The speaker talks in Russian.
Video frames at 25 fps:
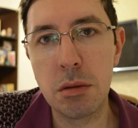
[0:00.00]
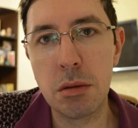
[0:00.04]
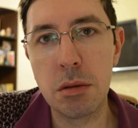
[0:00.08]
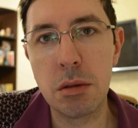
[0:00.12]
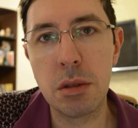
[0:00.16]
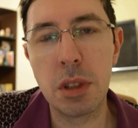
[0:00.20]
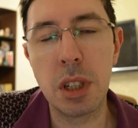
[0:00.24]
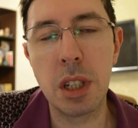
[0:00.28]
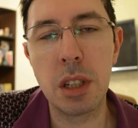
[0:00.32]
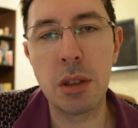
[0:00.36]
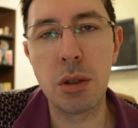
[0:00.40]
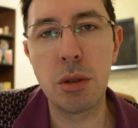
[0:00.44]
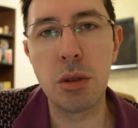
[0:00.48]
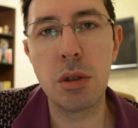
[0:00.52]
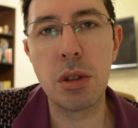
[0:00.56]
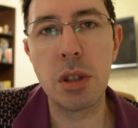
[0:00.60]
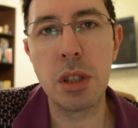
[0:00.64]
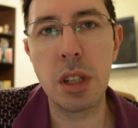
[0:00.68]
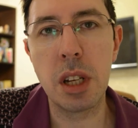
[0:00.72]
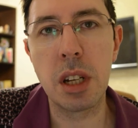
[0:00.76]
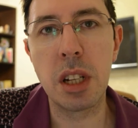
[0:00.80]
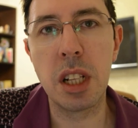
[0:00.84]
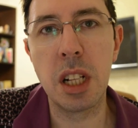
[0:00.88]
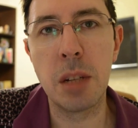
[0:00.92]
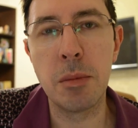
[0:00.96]
да, то есть
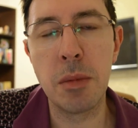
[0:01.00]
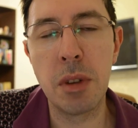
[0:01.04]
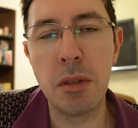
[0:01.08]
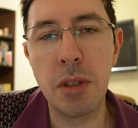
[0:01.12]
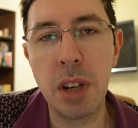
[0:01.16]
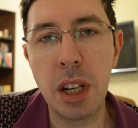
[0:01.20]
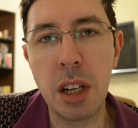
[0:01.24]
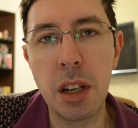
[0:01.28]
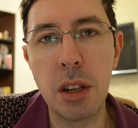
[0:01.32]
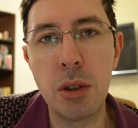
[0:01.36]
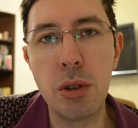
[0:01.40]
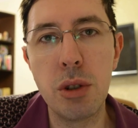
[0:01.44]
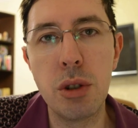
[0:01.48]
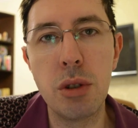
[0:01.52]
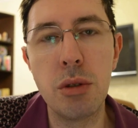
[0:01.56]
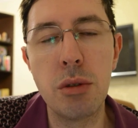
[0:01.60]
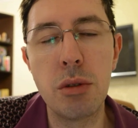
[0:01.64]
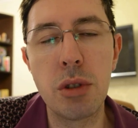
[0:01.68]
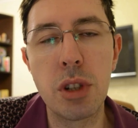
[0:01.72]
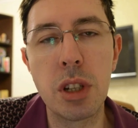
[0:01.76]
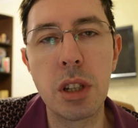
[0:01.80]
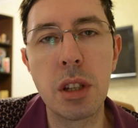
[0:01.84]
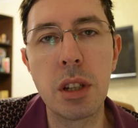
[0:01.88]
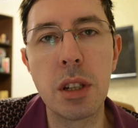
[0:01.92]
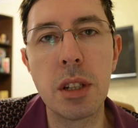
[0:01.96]
стеклоомывающую
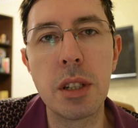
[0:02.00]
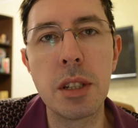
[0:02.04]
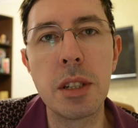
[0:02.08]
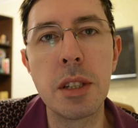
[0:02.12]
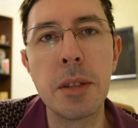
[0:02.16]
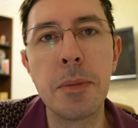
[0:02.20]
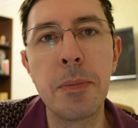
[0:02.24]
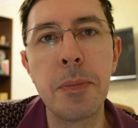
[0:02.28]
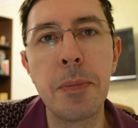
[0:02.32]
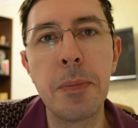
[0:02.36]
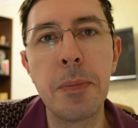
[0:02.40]
жидкость.